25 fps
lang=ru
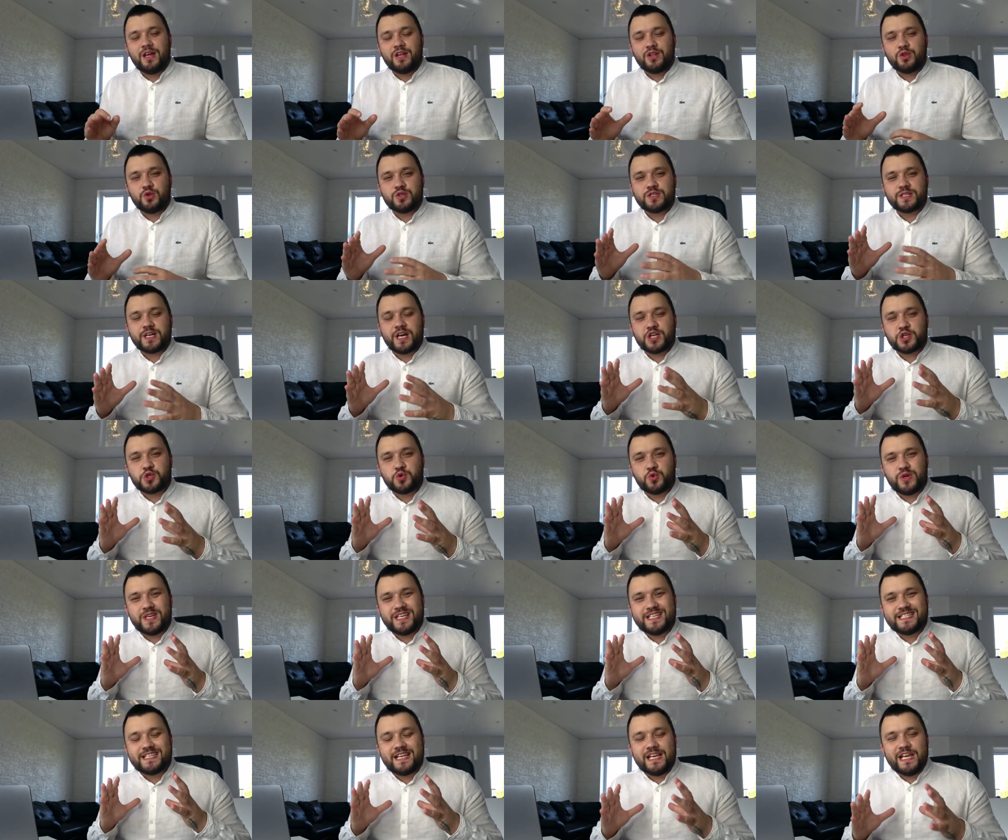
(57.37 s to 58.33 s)
но скажу
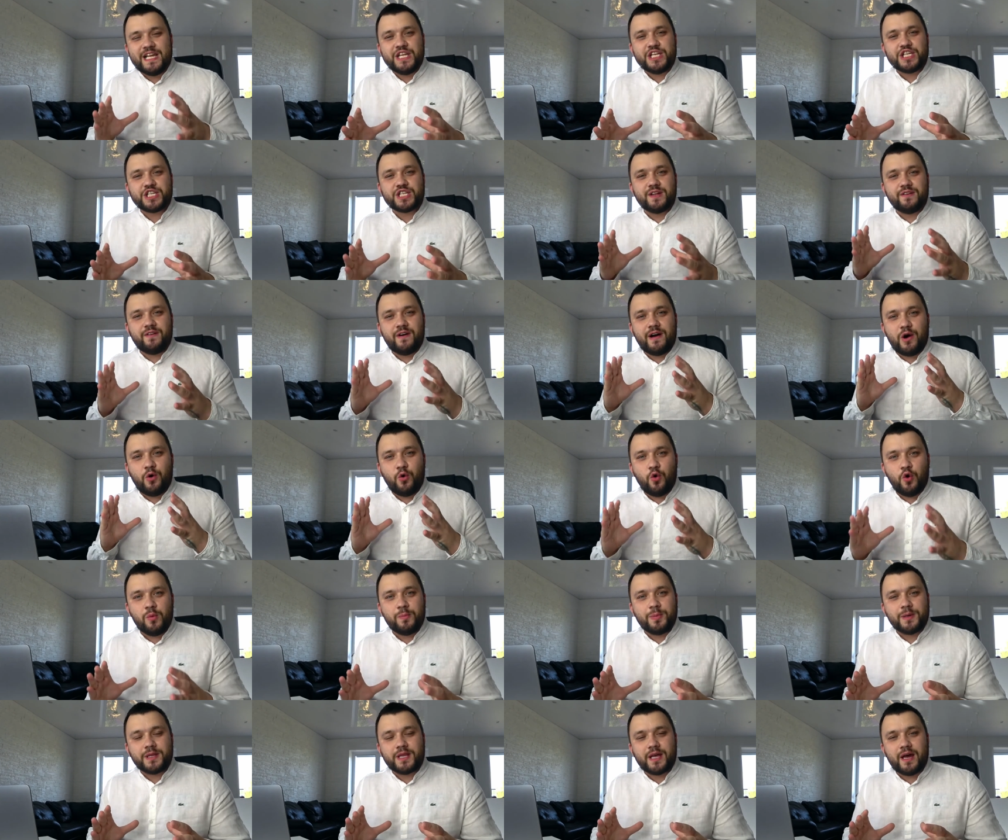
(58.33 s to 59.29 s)
из личного
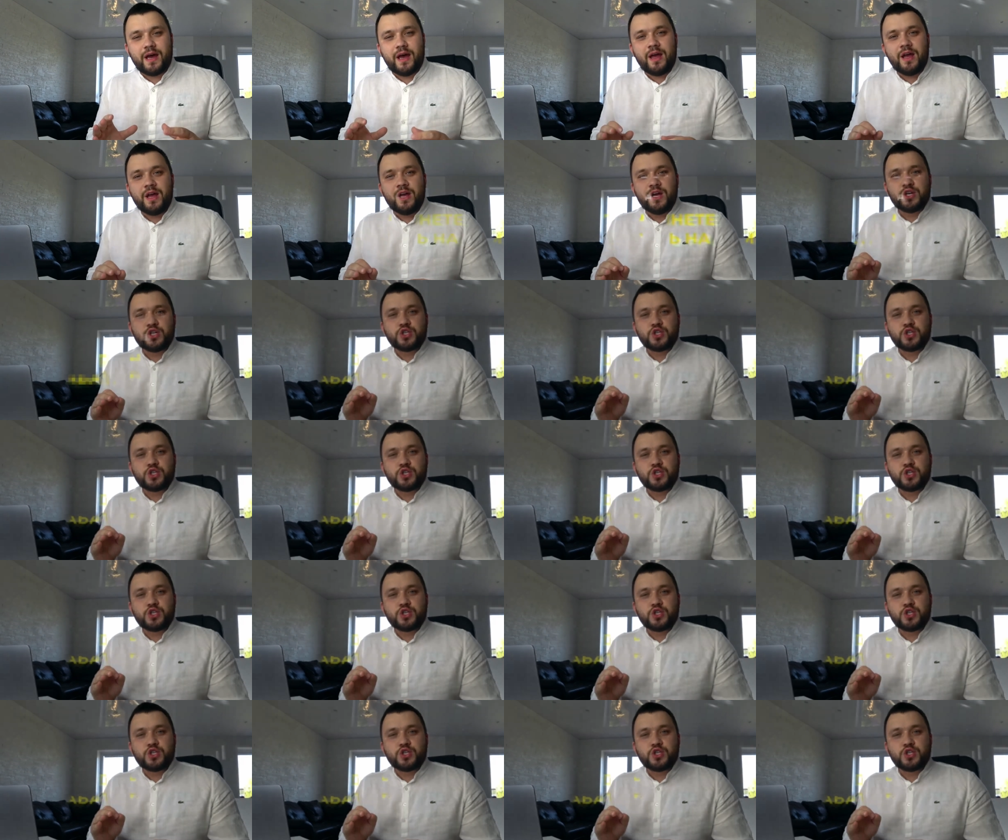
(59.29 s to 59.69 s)
опыта,